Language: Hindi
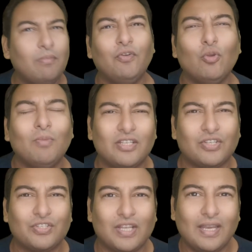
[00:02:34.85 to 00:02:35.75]
वीडियो में
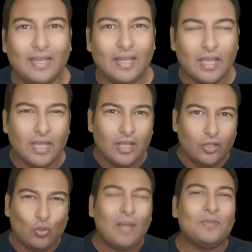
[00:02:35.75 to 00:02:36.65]
डिस्कस करेंगे
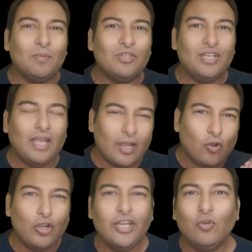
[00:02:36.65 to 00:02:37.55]
तो आप समझिए
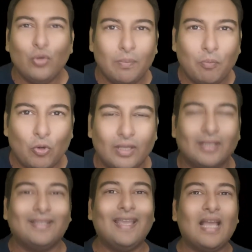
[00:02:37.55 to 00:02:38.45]
अकॉर्डिंग टू रिपोर्ट
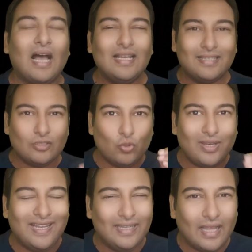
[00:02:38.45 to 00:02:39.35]
कि आज जो
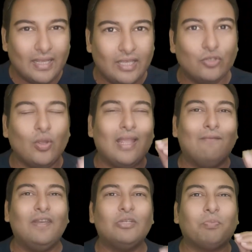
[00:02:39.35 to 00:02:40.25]
इंडिया की जो
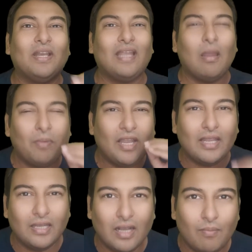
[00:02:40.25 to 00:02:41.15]
एवरेज पर कैपिटा
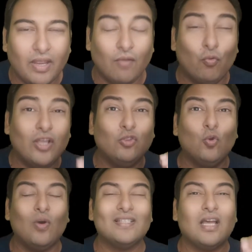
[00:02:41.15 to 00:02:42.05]
इनकम है वो है
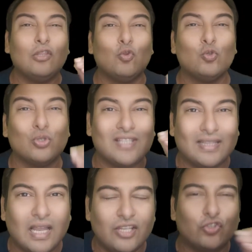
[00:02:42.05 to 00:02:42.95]
दो हजार दो सौ
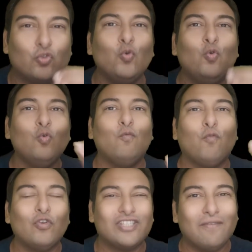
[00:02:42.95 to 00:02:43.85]
सैंतालीस टू टू
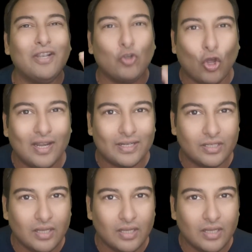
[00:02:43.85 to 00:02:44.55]
फोर सेवन डॉलर